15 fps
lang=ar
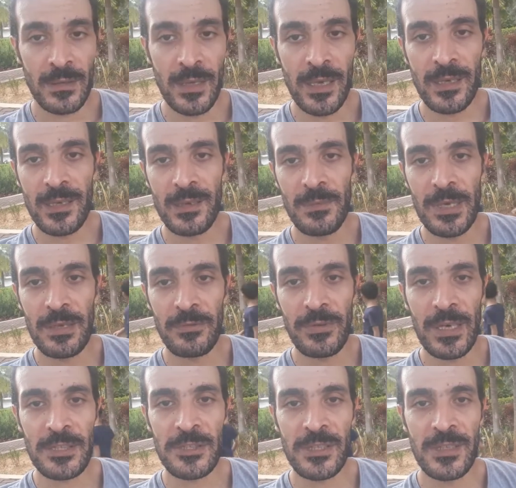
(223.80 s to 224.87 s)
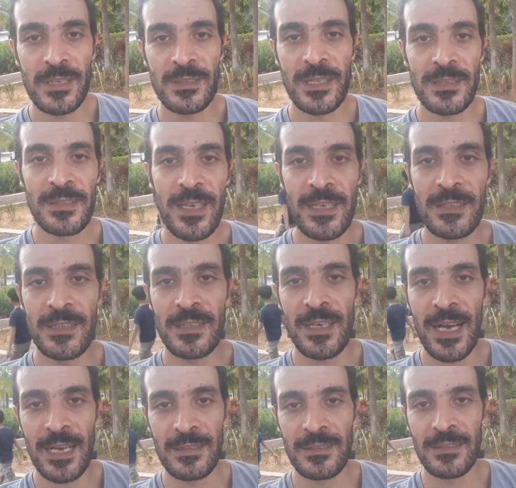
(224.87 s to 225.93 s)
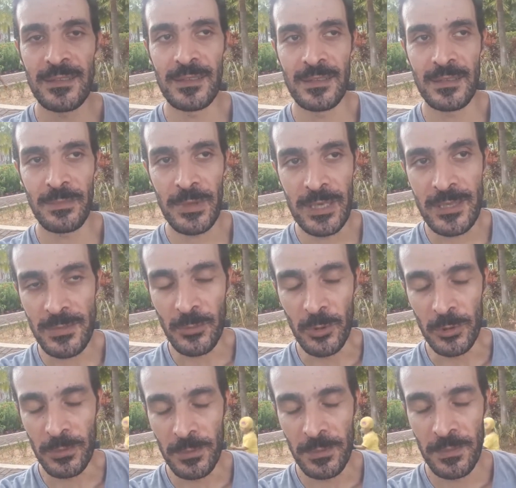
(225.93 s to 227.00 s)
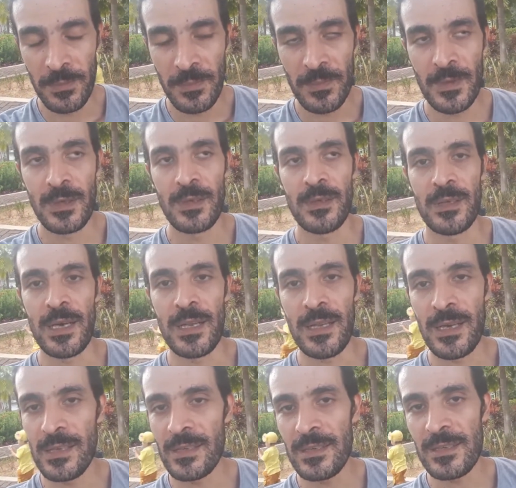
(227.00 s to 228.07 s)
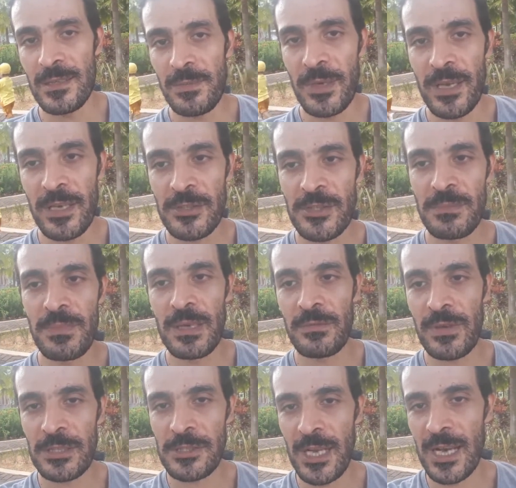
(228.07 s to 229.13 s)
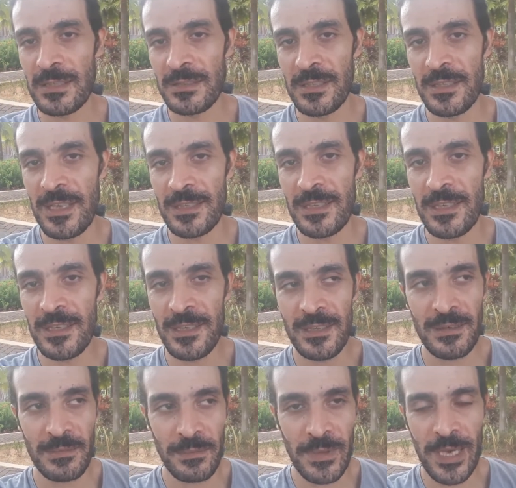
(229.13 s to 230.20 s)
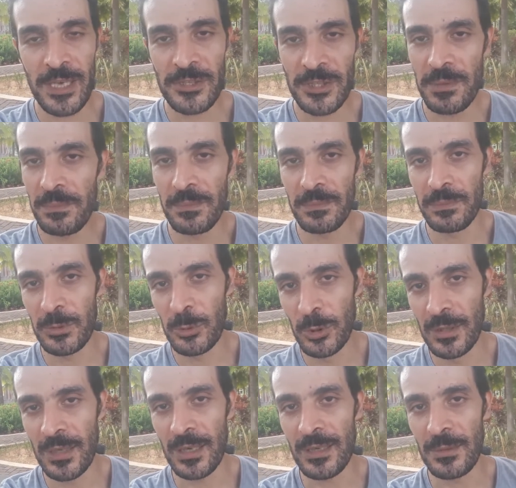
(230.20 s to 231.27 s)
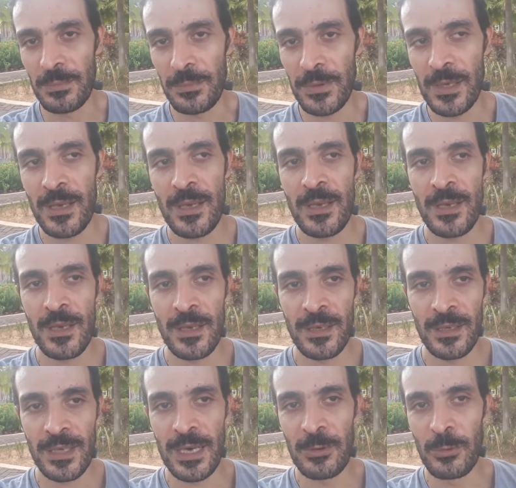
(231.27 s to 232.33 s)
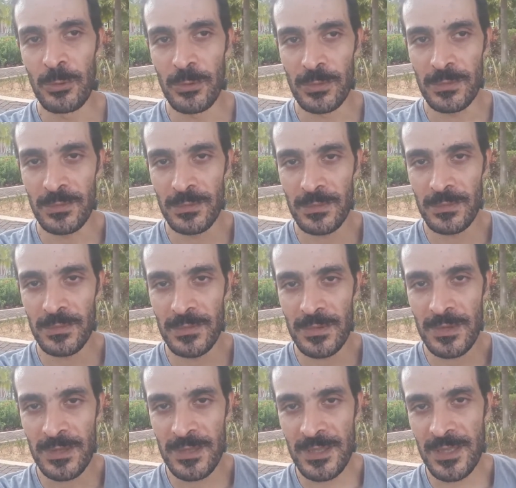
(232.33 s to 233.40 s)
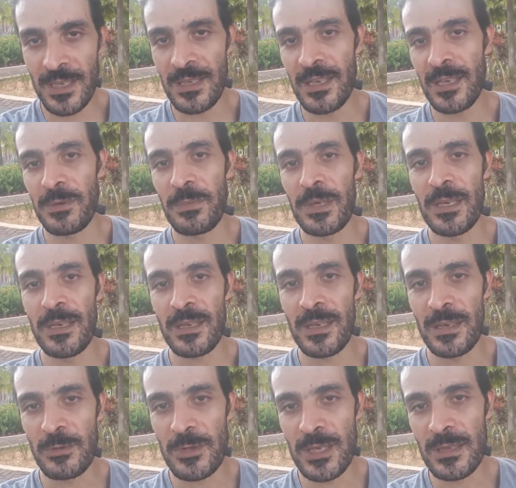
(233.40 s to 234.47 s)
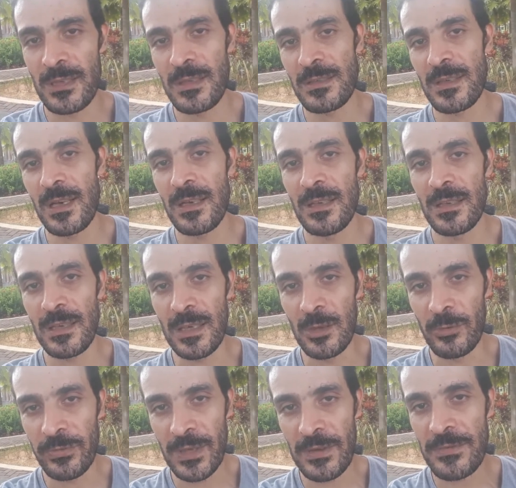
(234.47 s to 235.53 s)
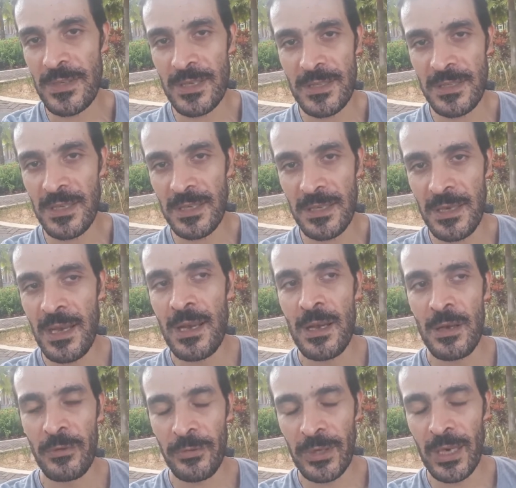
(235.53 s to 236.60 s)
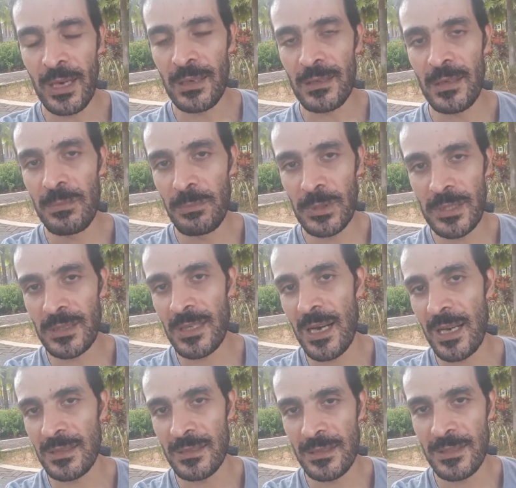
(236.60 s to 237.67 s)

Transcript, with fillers: هنا ما ينفعش ان انت تنادي حد باسمه يعني انا اسمي هاشم ما ينفعش حد يناديني هاشم بدون لقب لو سن كبير او سن صغير او في نفس السن في القاب بتتحط